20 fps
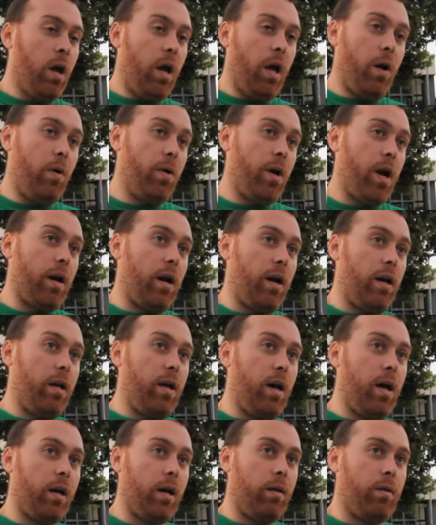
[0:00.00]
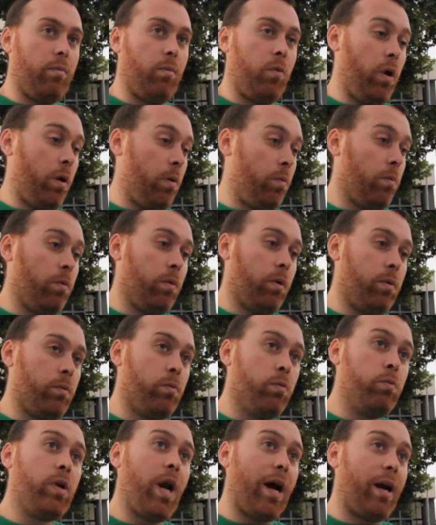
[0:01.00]
Es una realidad que en,
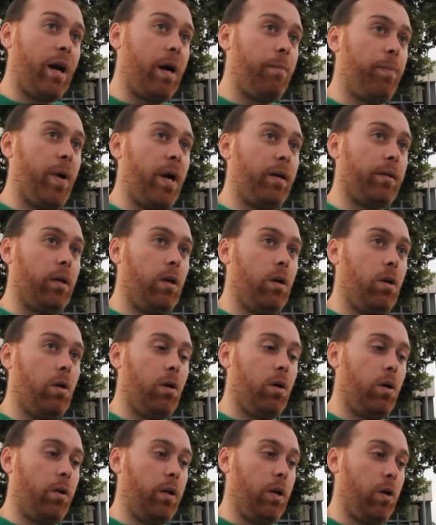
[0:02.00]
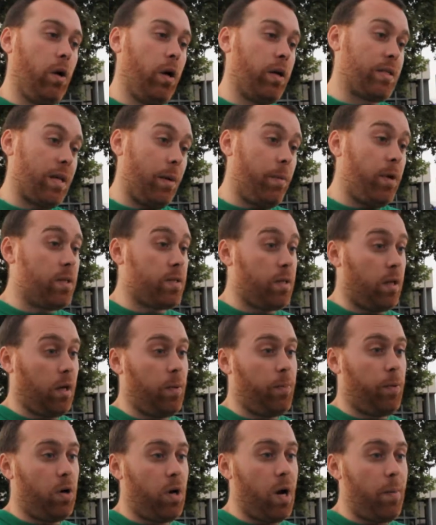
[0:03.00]
una gran parte de los exámenes se
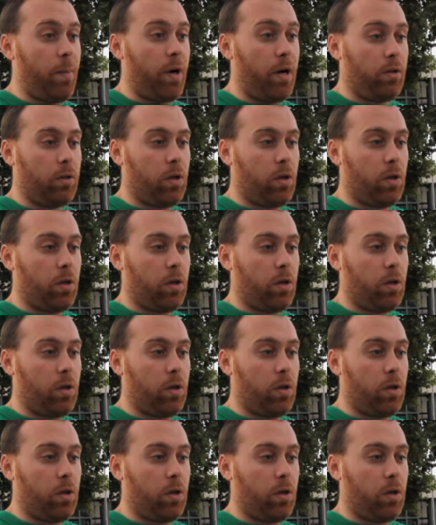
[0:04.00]
reprograman,